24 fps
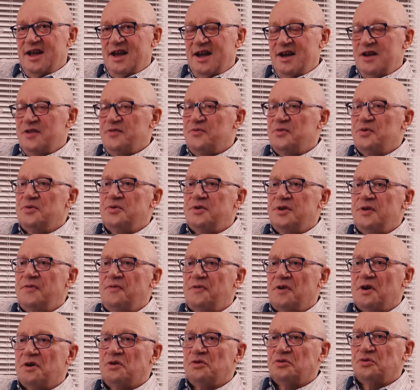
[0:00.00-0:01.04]
Elle est devenue
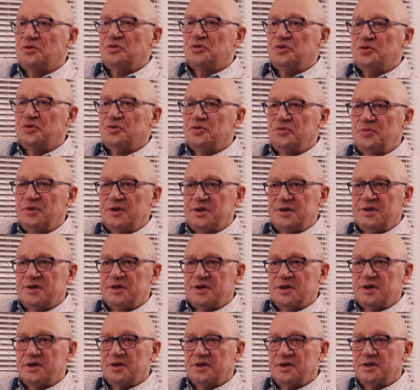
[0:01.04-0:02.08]
différente aujourd'hui.
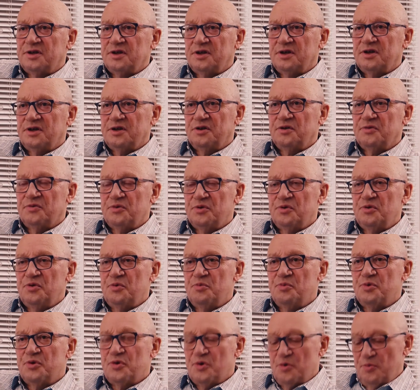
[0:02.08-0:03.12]
C'est
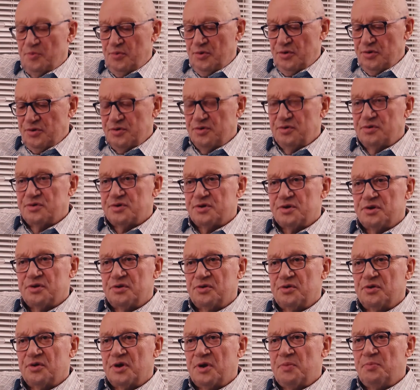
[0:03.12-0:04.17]
devenu beaucoup plus une
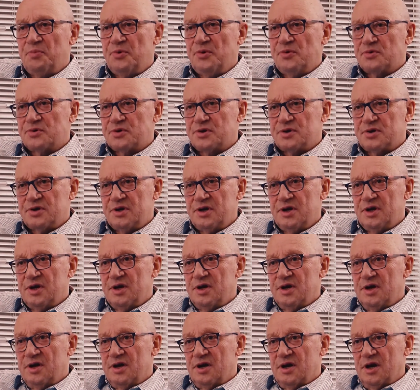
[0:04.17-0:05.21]
sorte de réponse
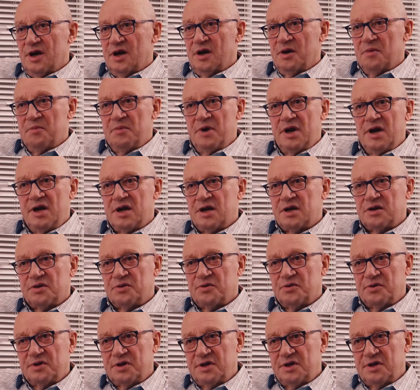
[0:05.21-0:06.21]
à un mal-être